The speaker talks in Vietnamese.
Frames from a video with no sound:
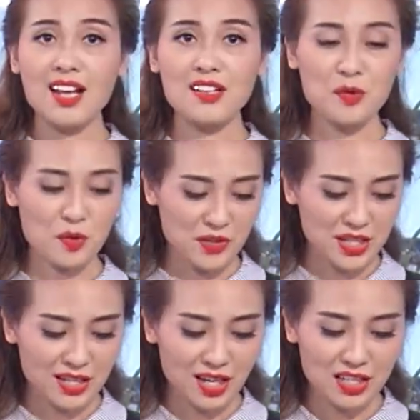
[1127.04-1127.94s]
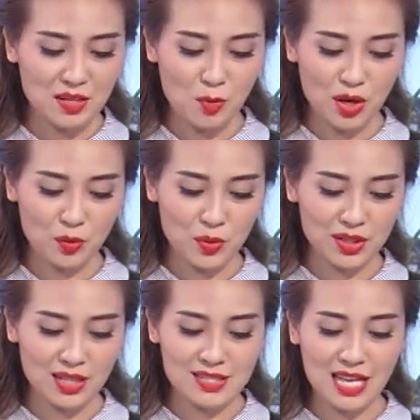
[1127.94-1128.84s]
Thưa quý vị, các kim loại quý
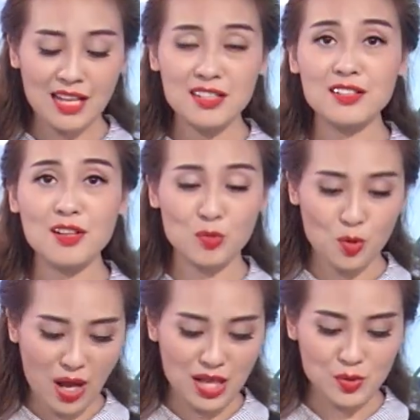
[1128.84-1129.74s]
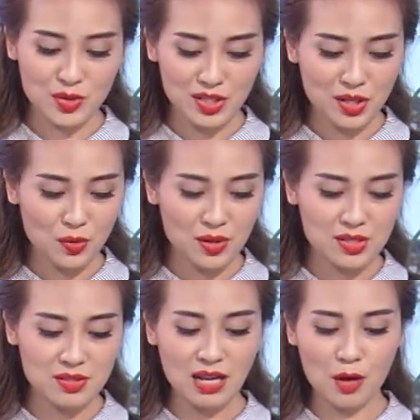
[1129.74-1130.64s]
tăng giá nhờ đồng đô la suy yếu khi
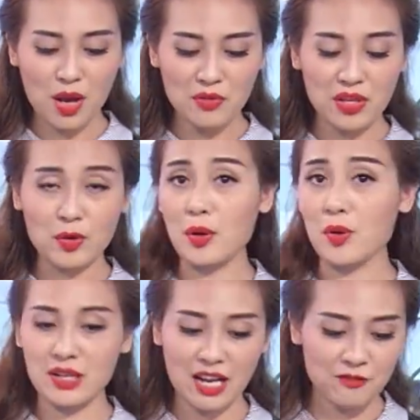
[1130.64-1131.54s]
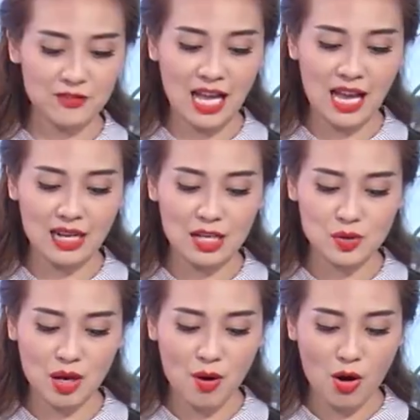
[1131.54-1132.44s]
sự lạc quan về thỏa thuận NAFTA đã
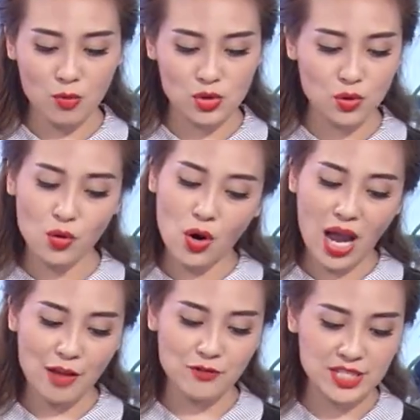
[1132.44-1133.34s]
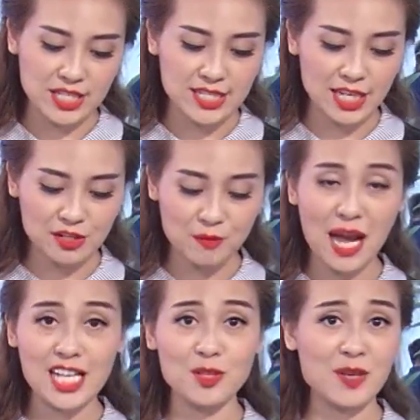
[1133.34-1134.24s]
xóa bỏ một số lo ngại về chiến tranh thương
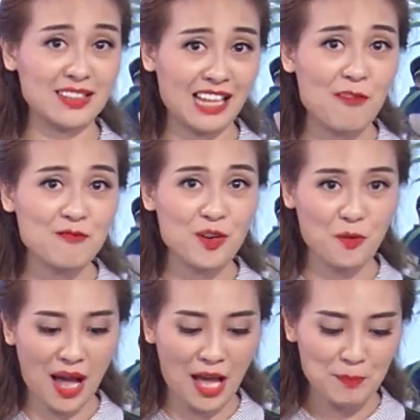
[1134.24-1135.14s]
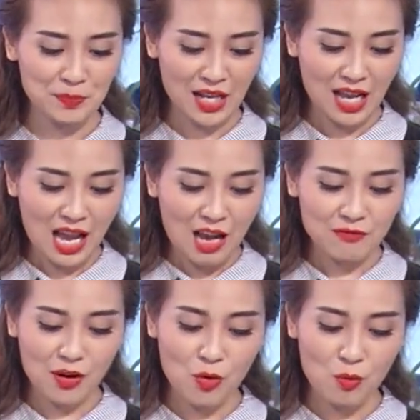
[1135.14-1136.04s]
mại trong tháng 8 vừa qua.
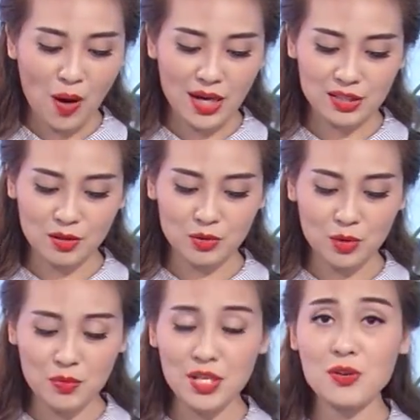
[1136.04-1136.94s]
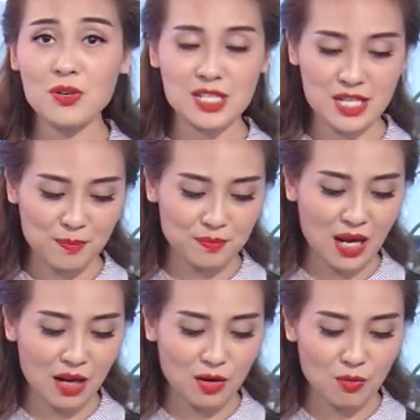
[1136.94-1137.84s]
Vào hôm qua, thì Tổng thống Mỹ Donald Trump
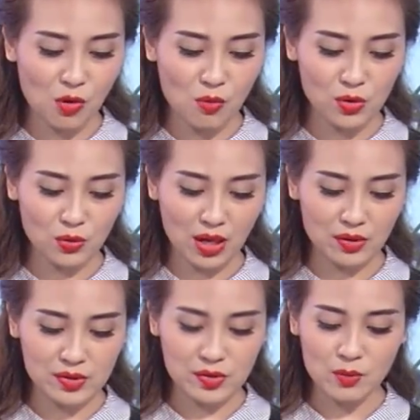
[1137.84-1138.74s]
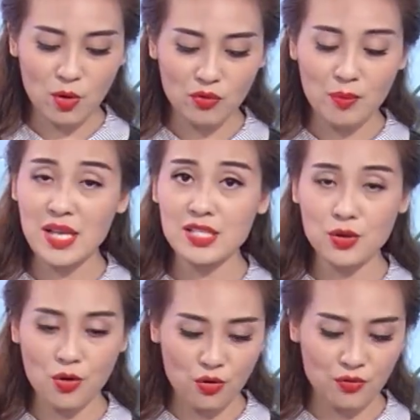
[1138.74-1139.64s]
đã công bố một thỏa thuận sơ bộ với
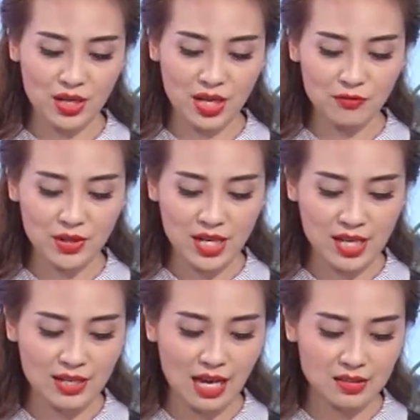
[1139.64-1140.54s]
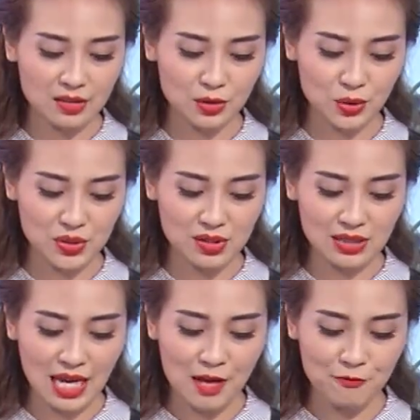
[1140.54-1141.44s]
Mexico về các vấn đề đã được tổ chức tái đàm